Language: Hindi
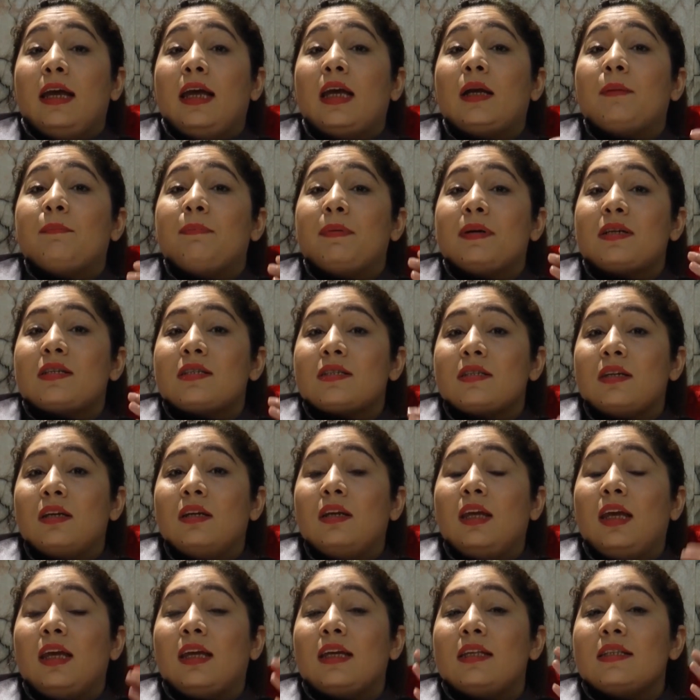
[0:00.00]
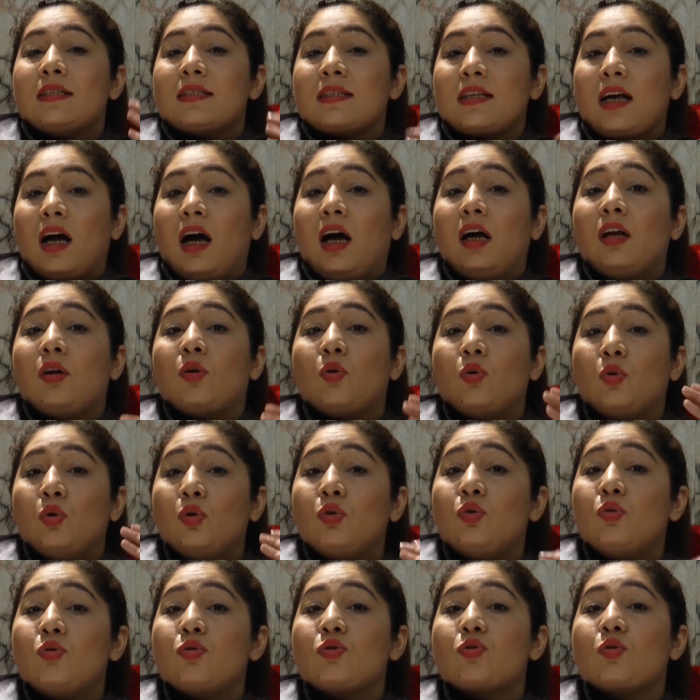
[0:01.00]
एक पर्सन एक इंसान
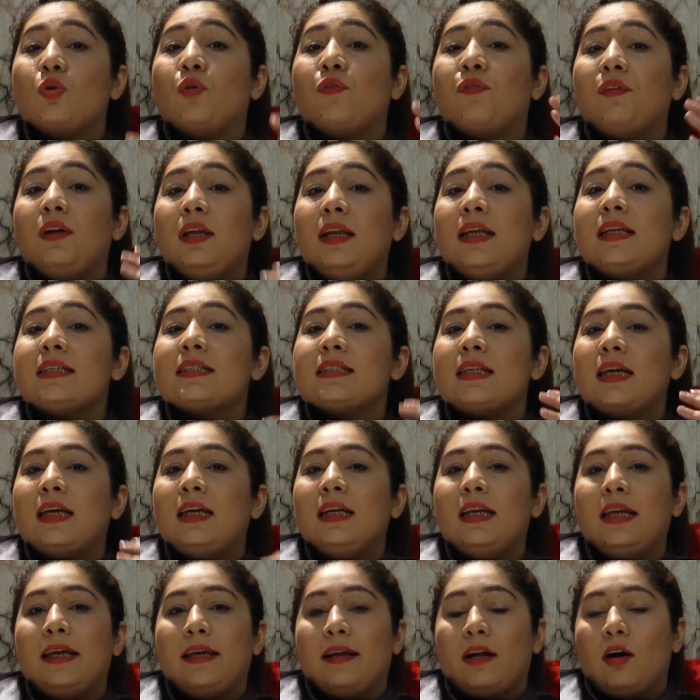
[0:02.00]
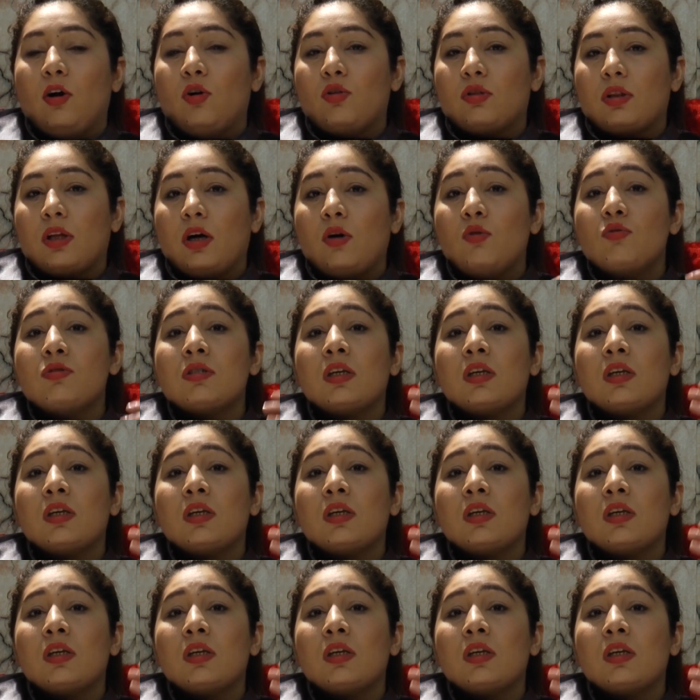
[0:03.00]
खुद उसको फीलिंग्स नहीं ले रहा होता